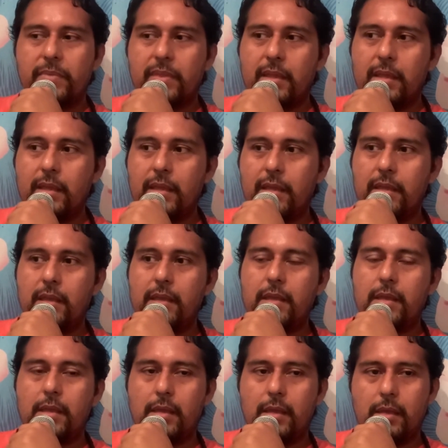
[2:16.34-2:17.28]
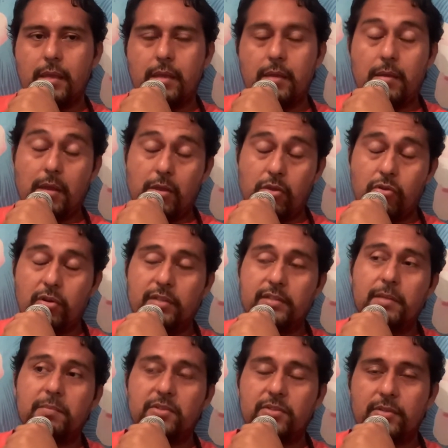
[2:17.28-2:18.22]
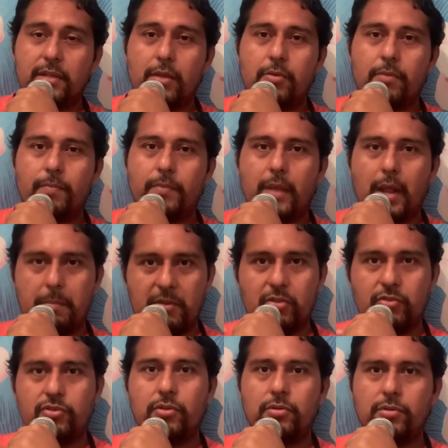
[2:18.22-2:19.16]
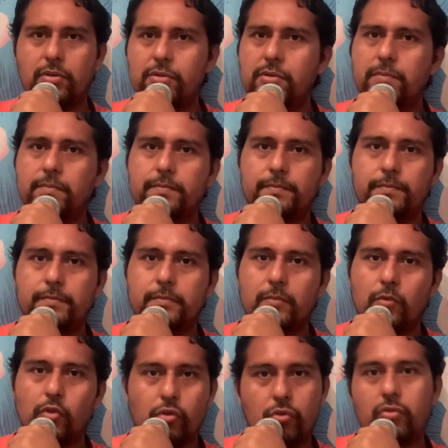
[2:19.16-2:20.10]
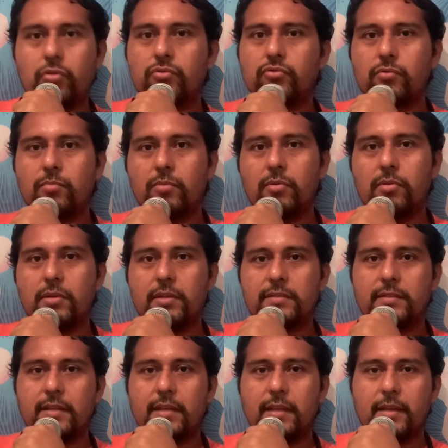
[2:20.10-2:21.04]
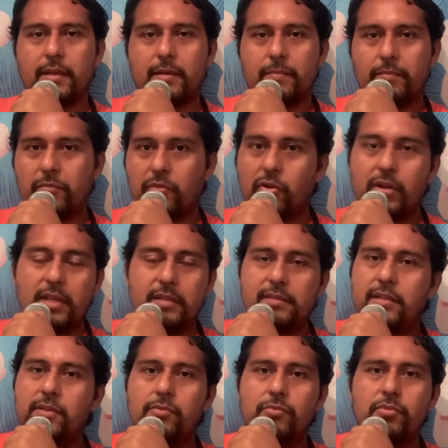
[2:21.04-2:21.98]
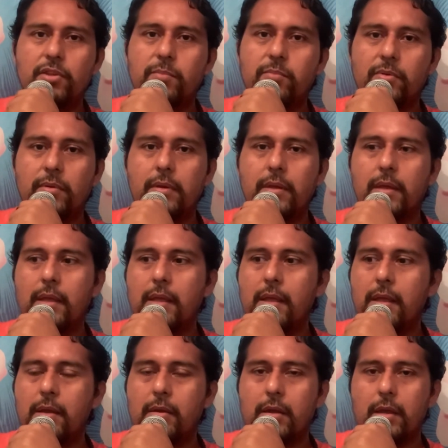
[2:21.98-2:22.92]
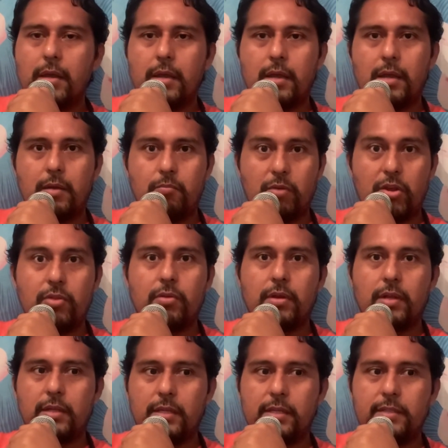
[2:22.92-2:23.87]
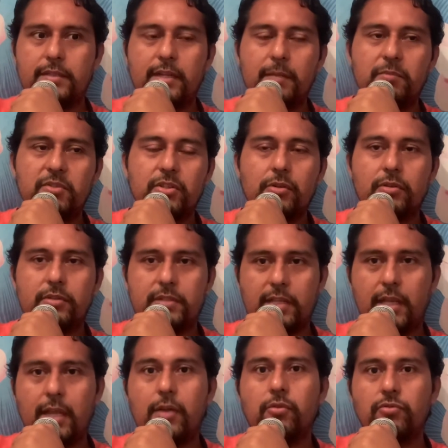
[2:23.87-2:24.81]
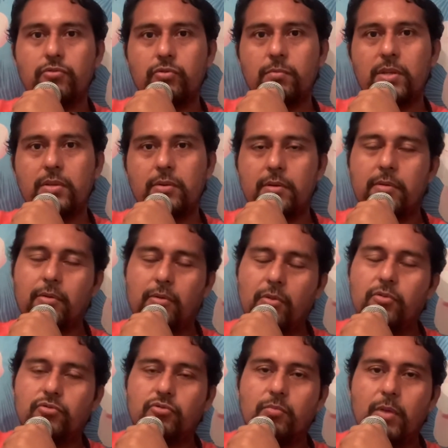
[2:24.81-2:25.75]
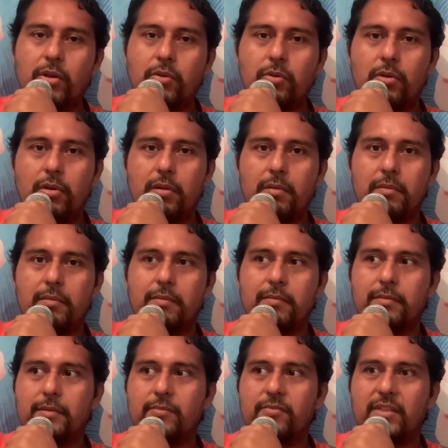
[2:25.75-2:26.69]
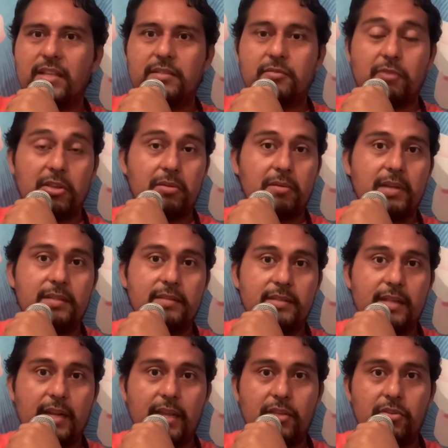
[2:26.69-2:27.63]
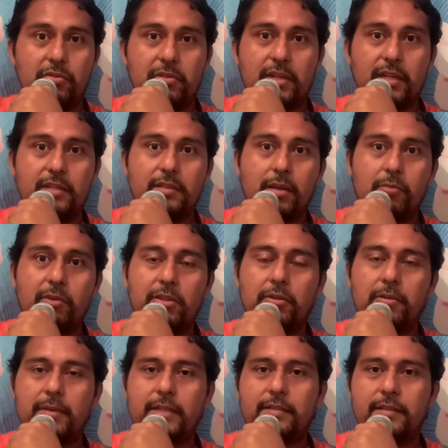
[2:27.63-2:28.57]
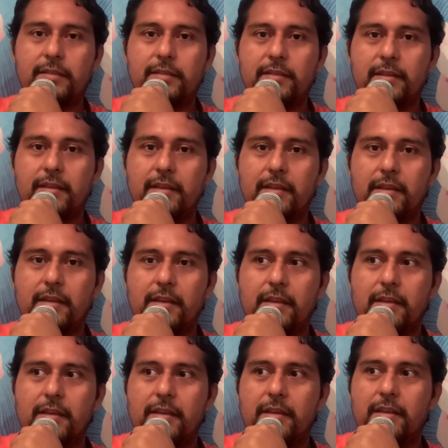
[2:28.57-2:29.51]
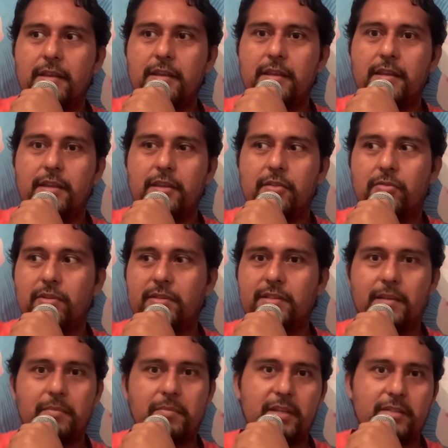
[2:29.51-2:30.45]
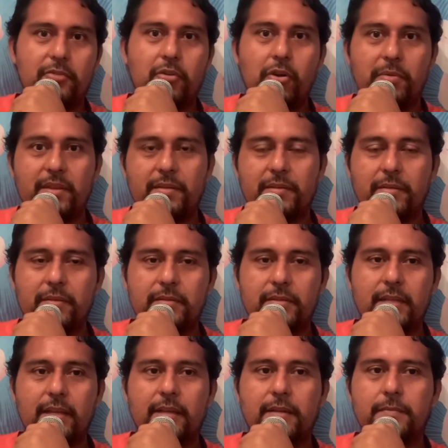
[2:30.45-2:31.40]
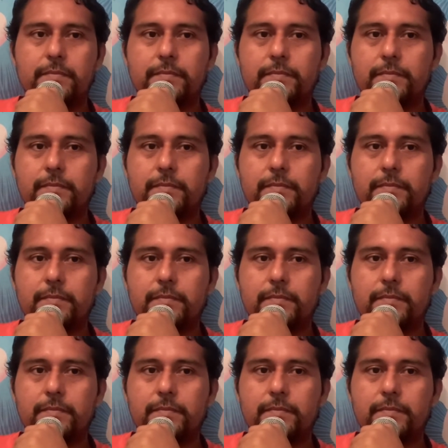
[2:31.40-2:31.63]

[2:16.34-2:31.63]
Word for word: Y, y yo les he mencionado, al menos yo, yo, yo, yo no consumo este, drogas de ningún tipo. Eh, bueno, y si les menciono, si he consumido o consumo alcohol unas cuatro veces al año, tres a cuatro veces, y no es de mis hobbies. O sea,